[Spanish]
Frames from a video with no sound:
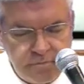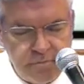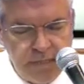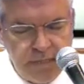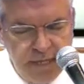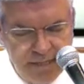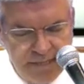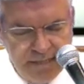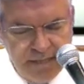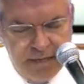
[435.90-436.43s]

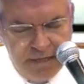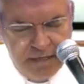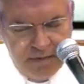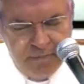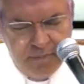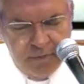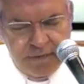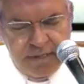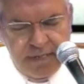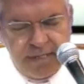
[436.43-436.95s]
es
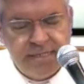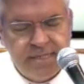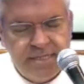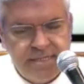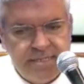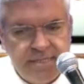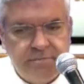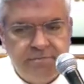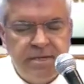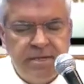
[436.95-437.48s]
importante
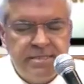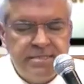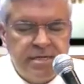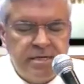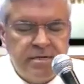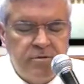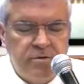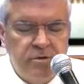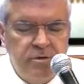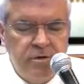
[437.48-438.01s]
siempre
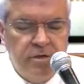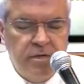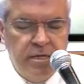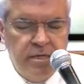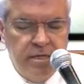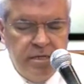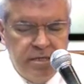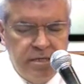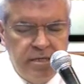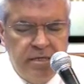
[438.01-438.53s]
hacerlo
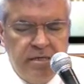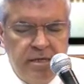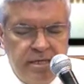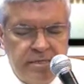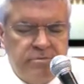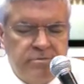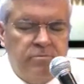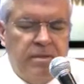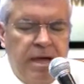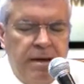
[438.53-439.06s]
y
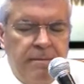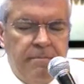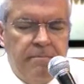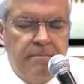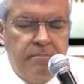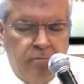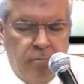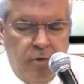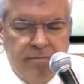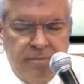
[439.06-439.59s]
es un
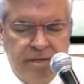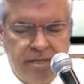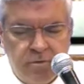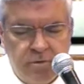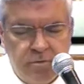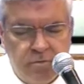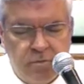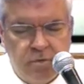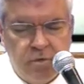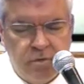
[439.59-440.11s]
momento
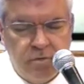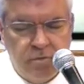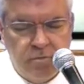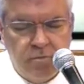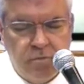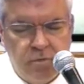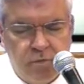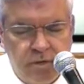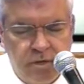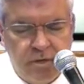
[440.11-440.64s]
muy,
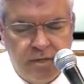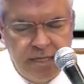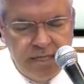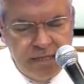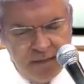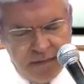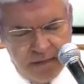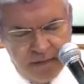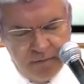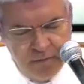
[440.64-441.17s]
muy
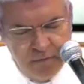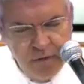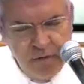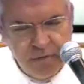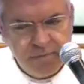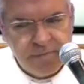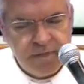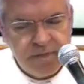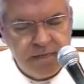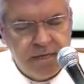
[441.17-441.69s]
íntimo
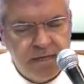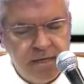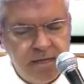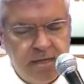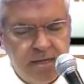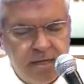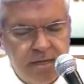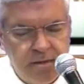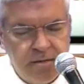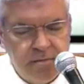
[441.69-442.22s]
de
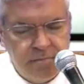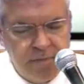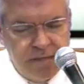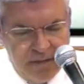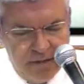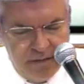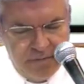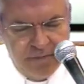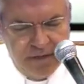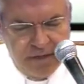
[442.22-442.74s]

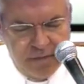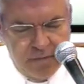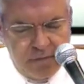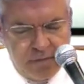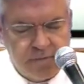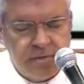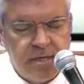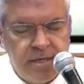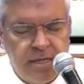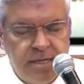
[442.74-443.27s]
pedir
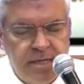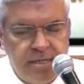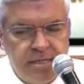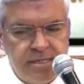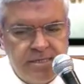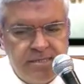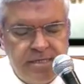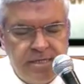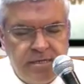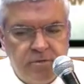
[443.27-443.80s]
perdón,
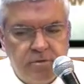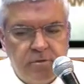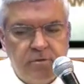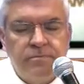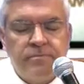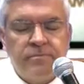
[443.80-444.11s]
diciendo,